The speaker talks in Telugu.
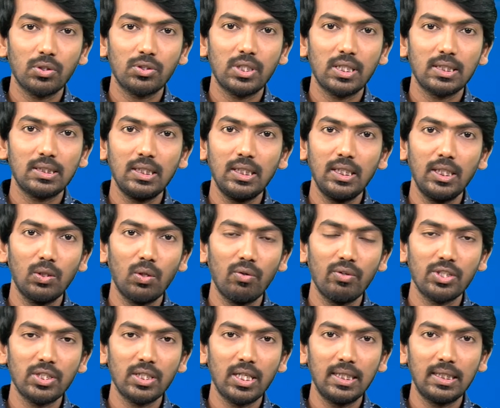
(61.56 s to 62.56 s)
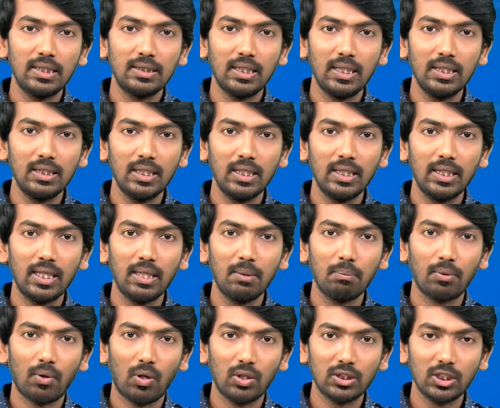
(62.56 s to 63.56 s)
వచ్చేసి ఈ ఇన్నోవేషన్ అండ్ డిజైన్ థింకింగ్
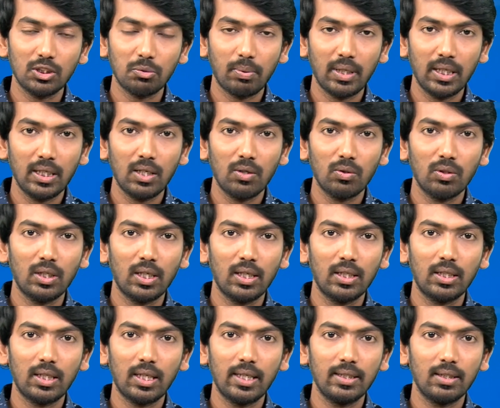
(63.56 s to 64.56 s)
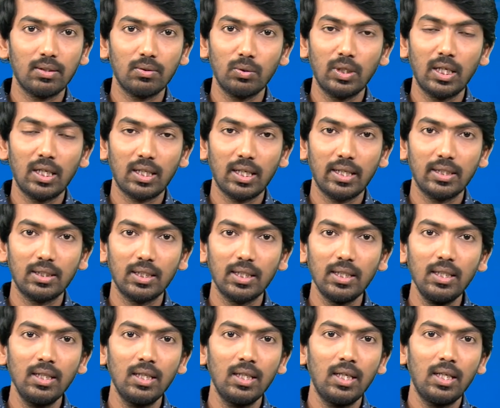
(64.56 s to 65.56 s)
ప్రాసెస్ పైన ఉన్నట్ట ఉన్నట్లయితే
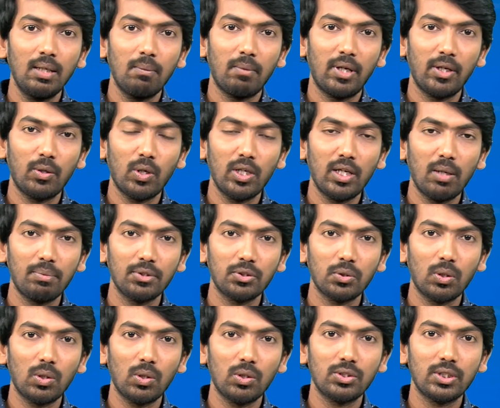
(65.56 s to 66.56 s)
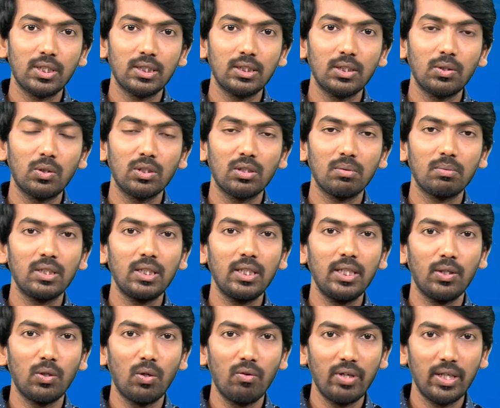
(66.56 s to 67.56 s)
మరికొన్ని ఎపిసోడ్లు వచ్చేసి కొంతమంది
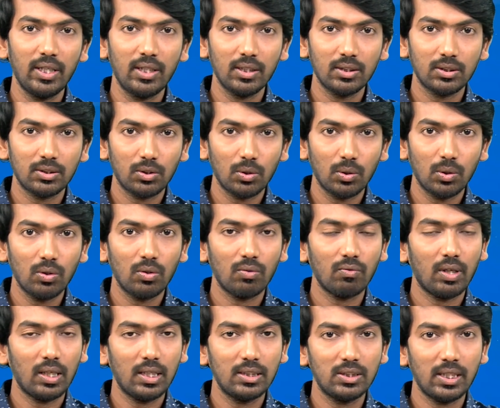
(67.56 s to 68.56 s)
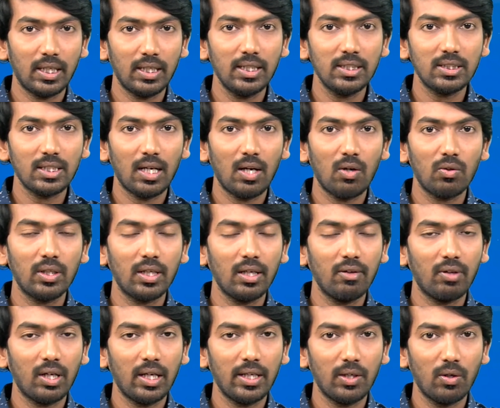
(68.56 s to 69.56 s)
ఇన్నోవేటర్స్తో వాళ్ళ జర్నీస్ ఎలా ఉంటాయి
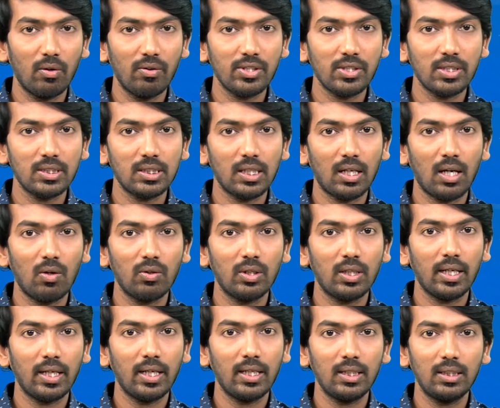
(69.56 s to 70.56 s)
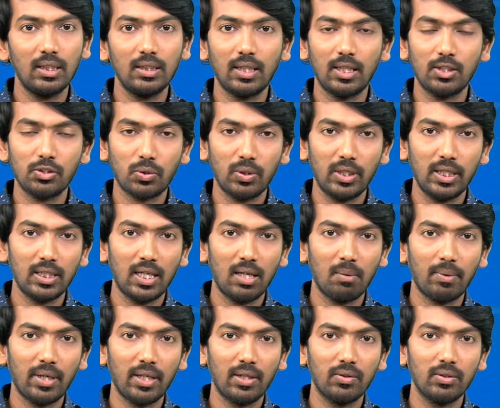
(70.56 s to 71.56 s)
వాళ్ళ ఇన్నోవేషన్స్ ఎలా ఉంటాయి అనేది తెలుసుకునే
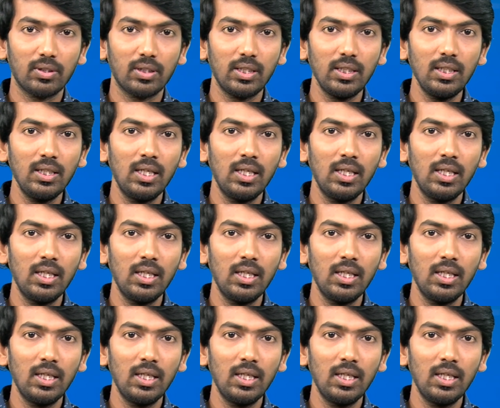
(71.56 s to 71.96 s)
దానిపైన ఉంది